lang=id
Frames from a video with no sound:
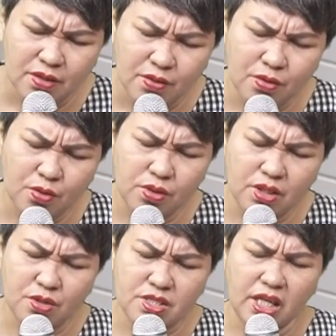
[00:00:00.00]
untuk
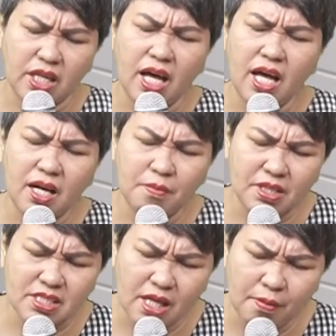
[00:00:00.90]
terus tenang
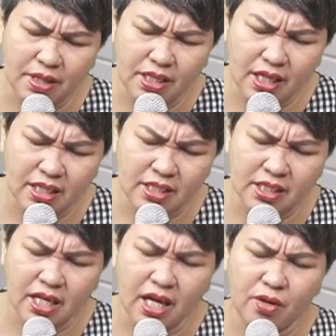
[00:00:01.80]
bersama dengan
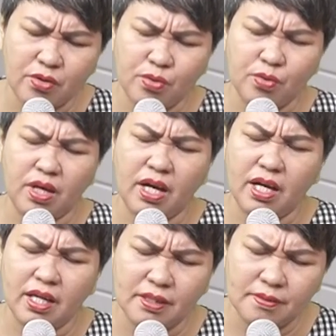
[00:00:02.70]
Engkau,
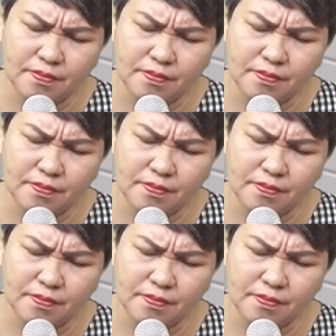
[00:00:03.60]
Tuhan.